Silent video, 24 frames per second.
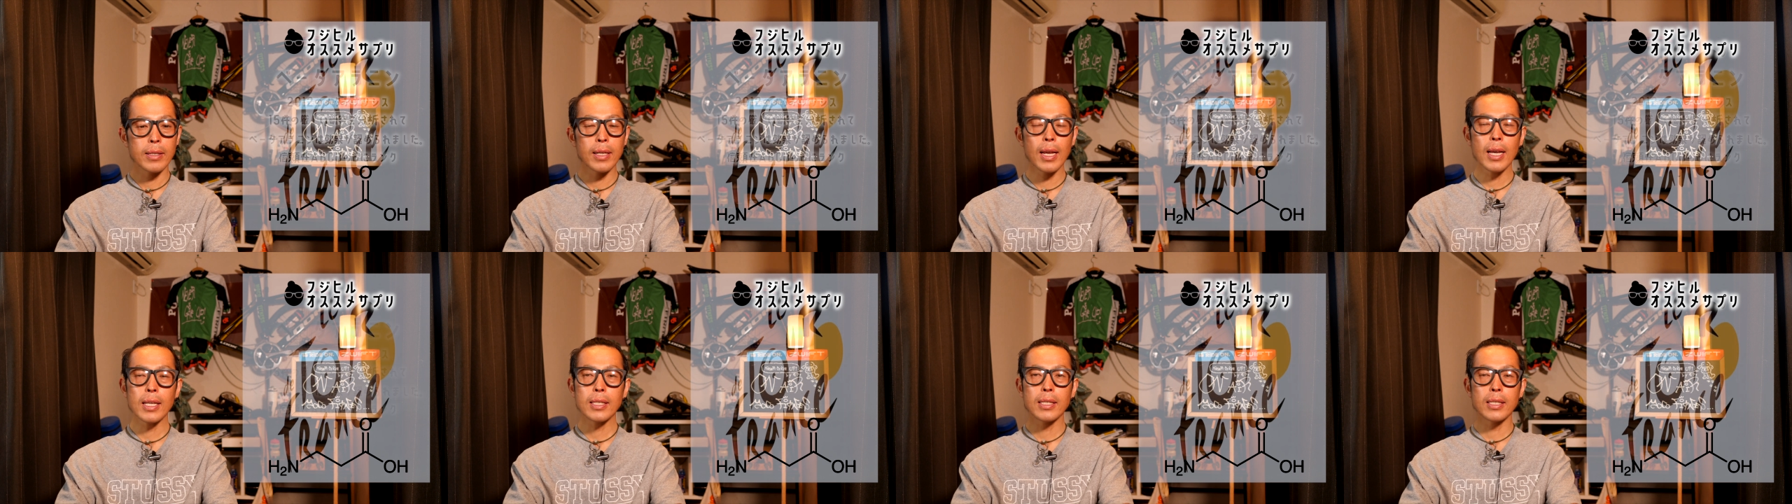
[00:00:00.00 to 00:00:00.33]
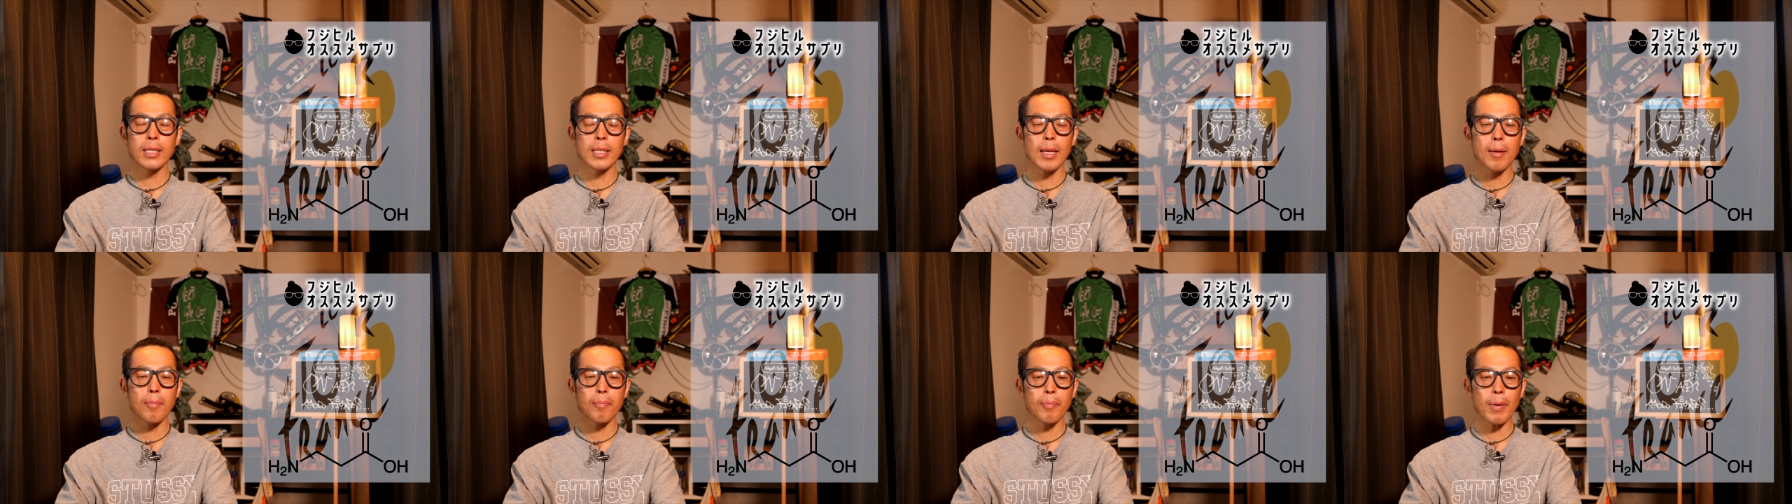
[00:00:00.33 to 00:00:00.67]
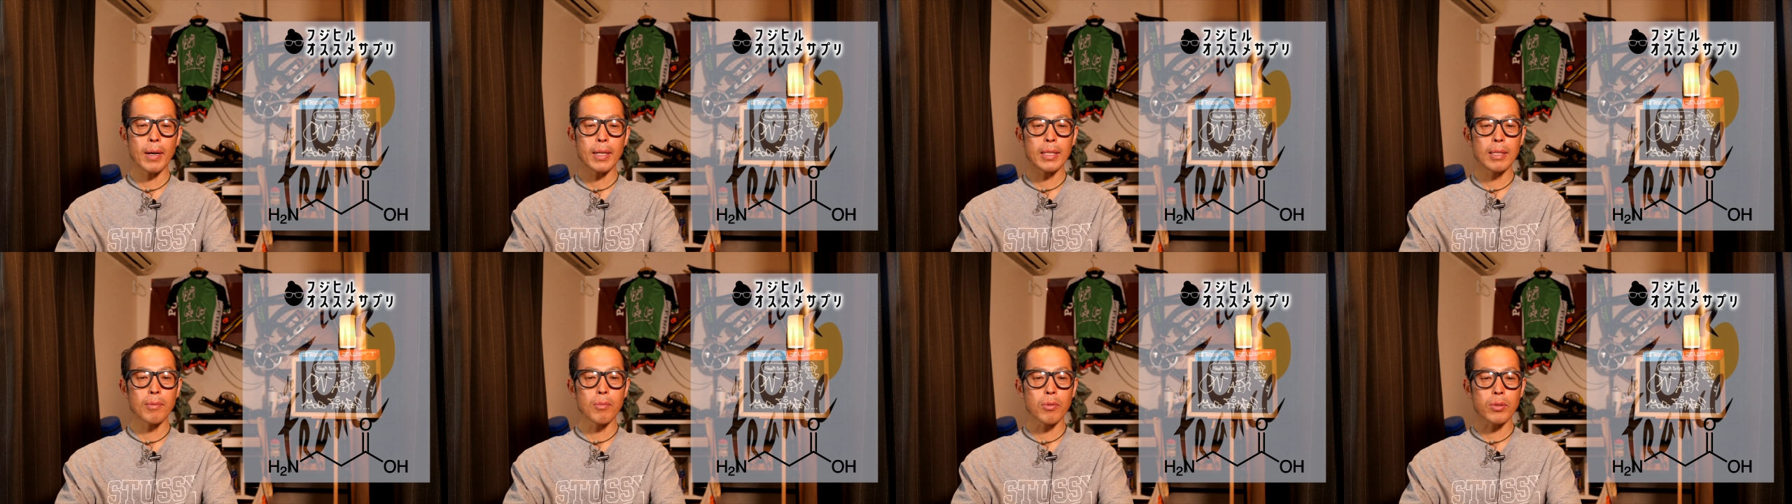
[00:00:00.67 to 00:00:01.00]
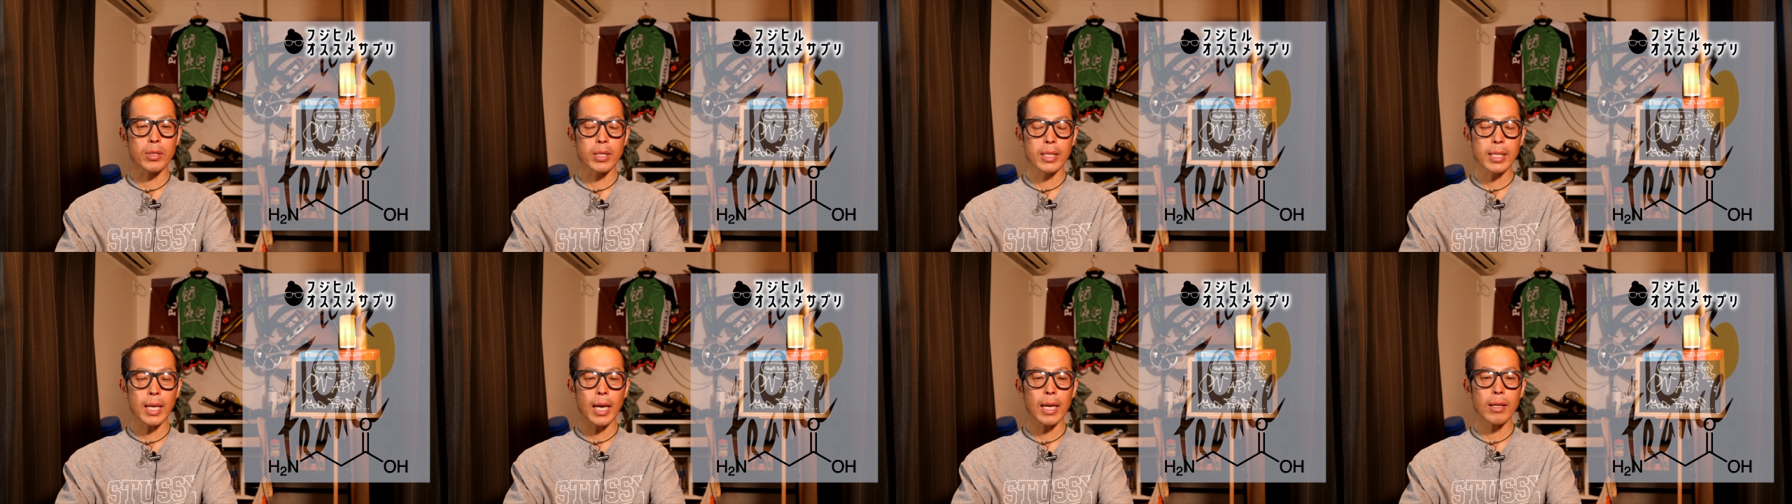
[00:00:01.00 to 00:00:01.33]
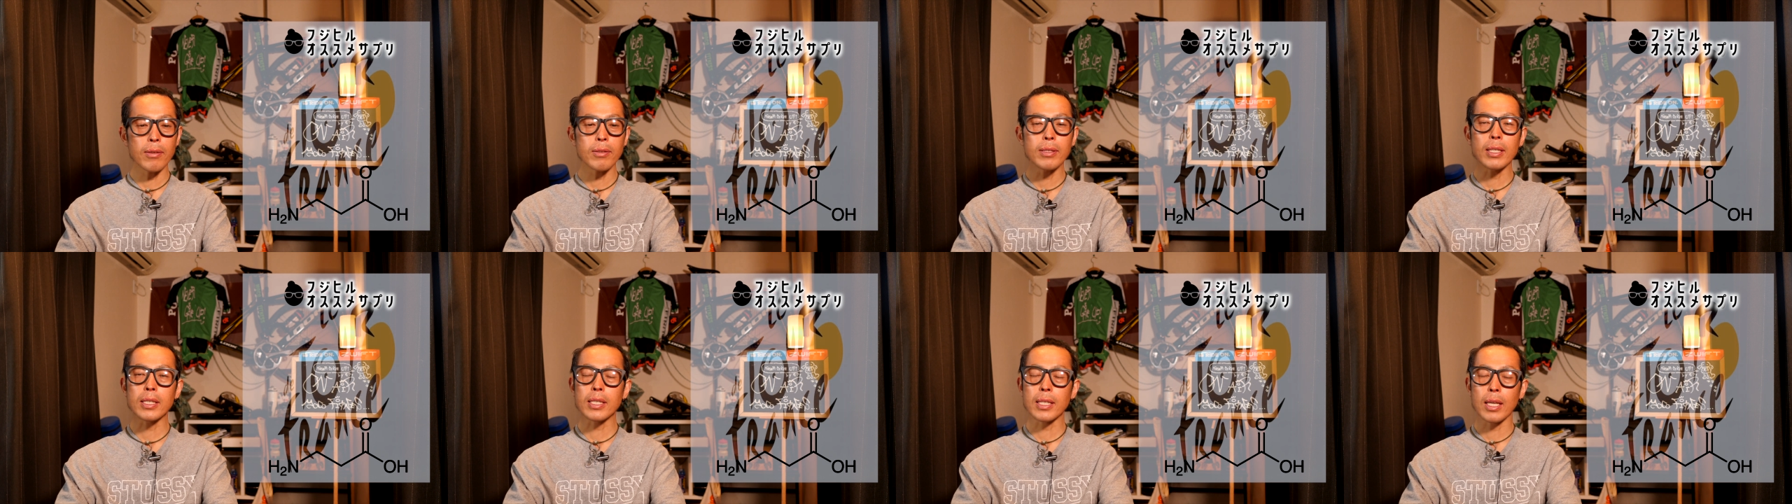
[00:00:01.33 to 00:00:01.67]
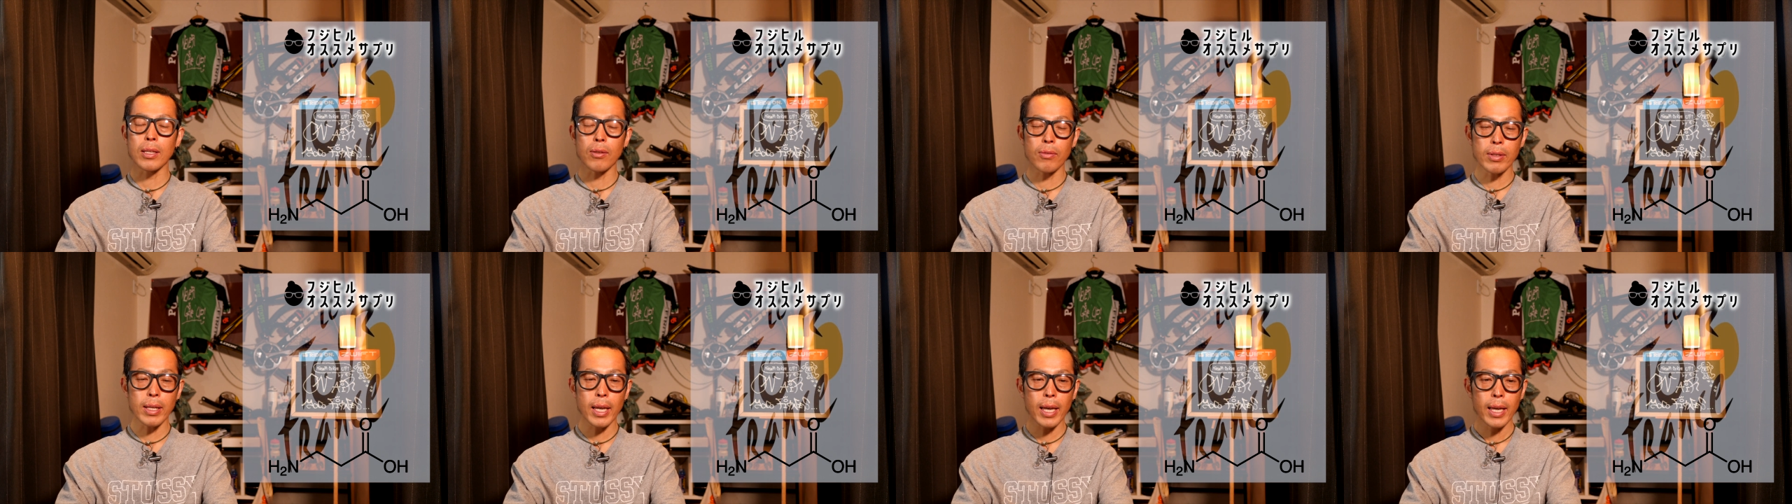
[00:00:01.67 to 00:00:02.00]
レース全般にも使えるんです
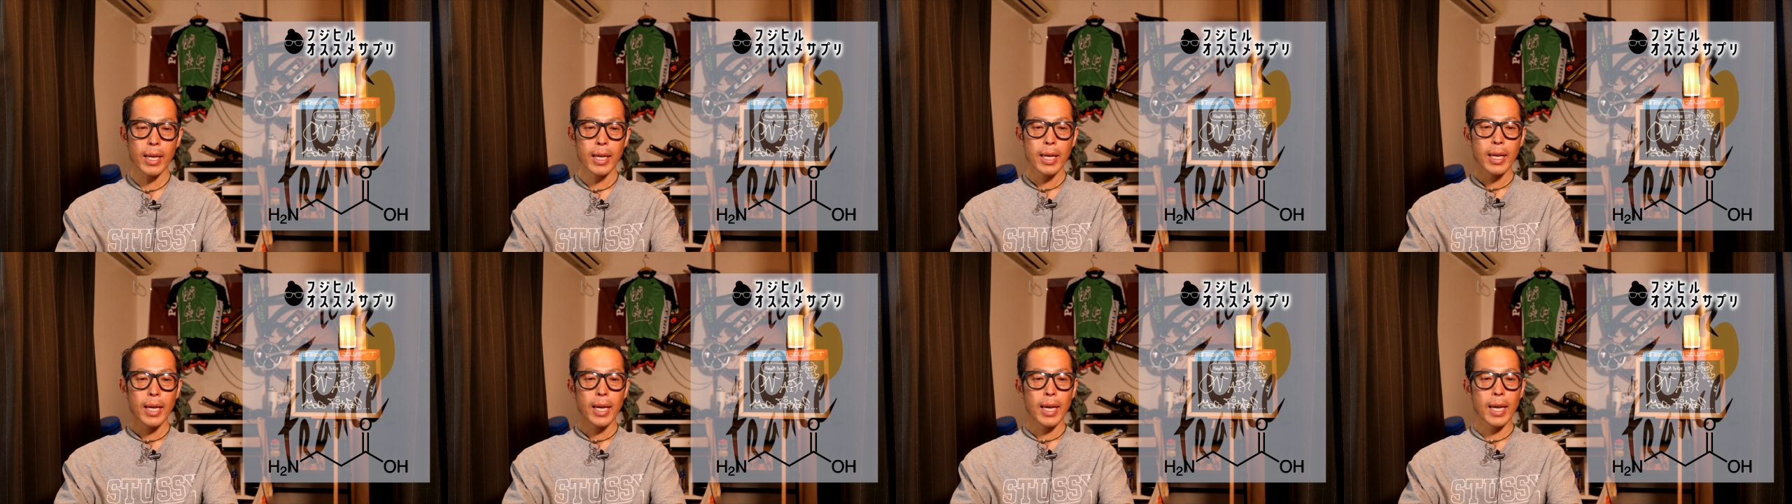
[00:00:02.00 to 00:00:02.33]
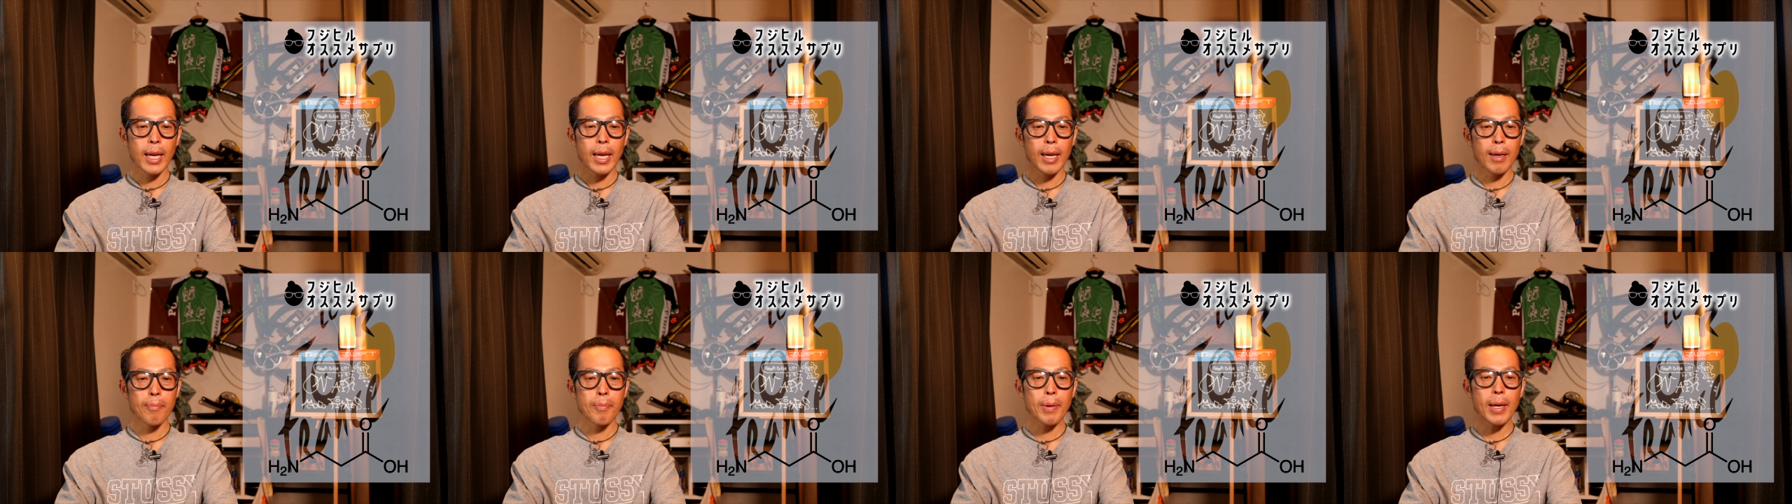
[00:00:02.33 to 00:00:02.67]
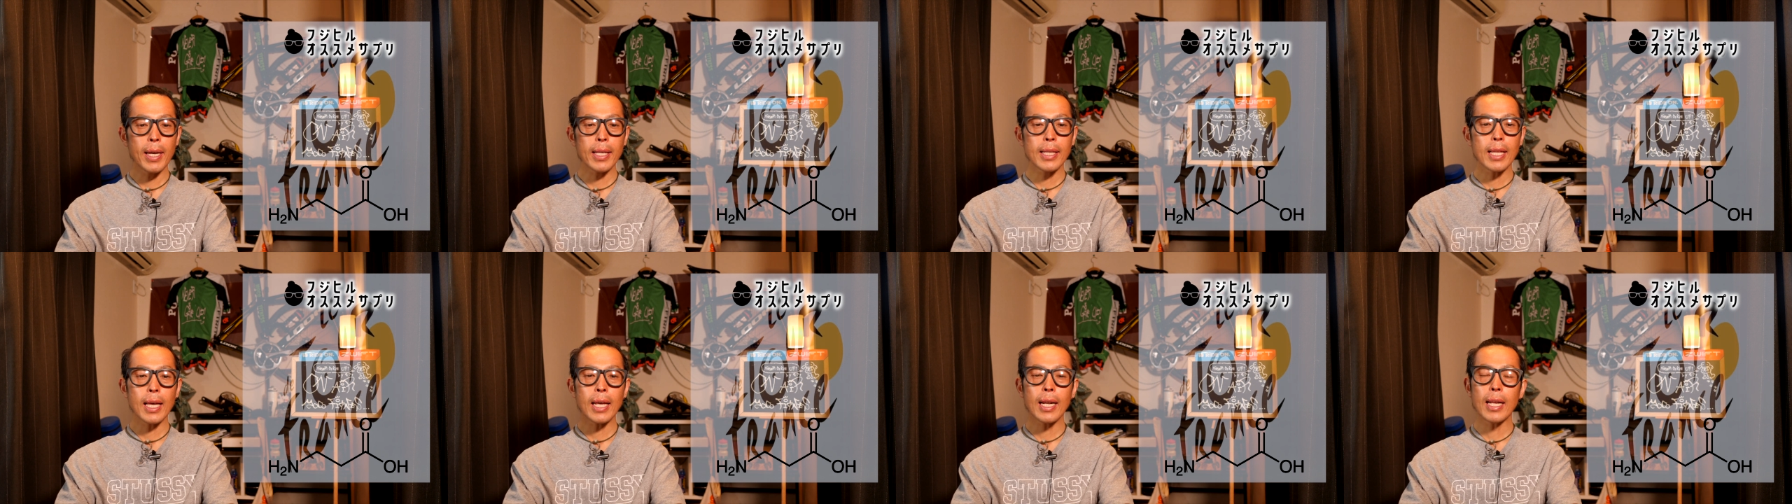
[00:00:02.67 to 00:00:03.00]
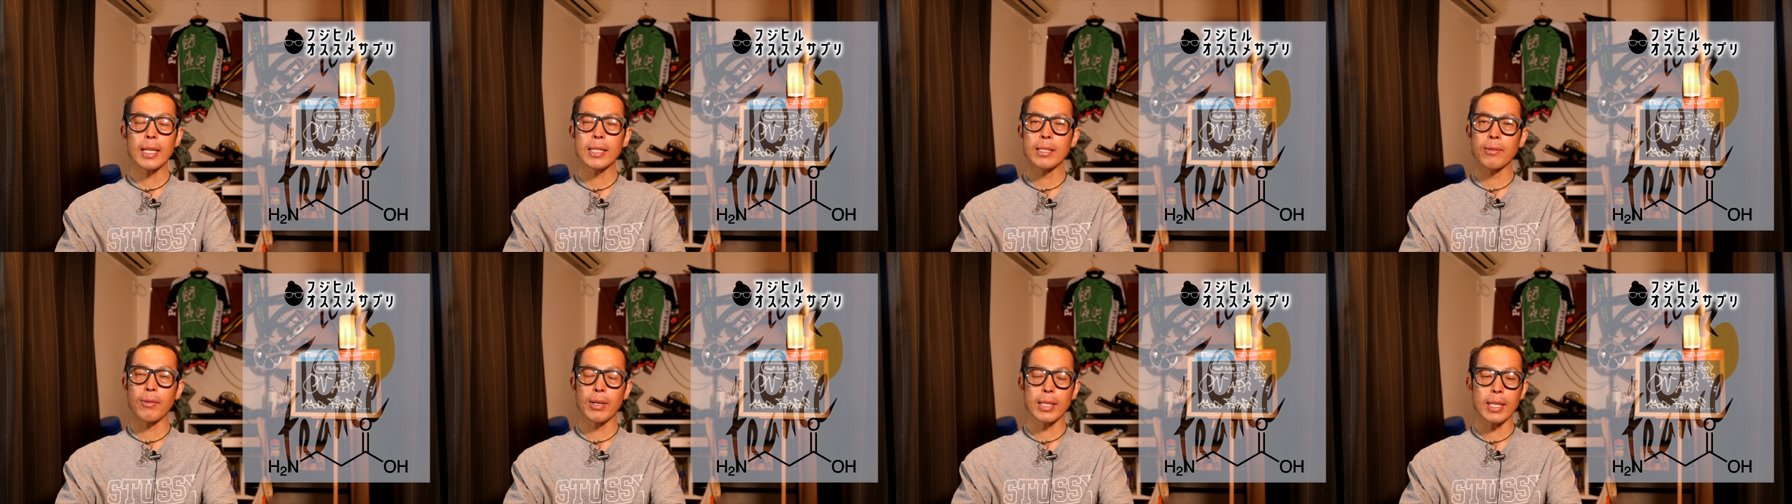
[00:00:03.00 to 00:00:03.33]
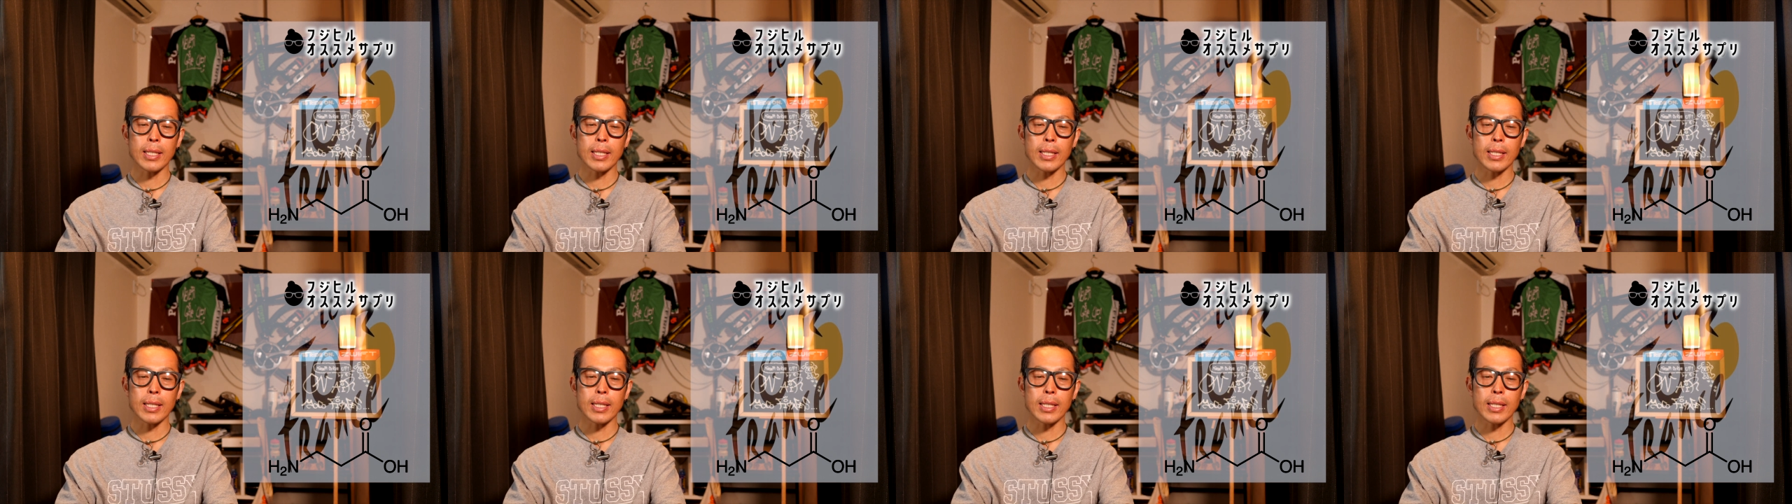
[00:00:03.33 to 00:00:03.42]
けどね、えー、ベータアラニンは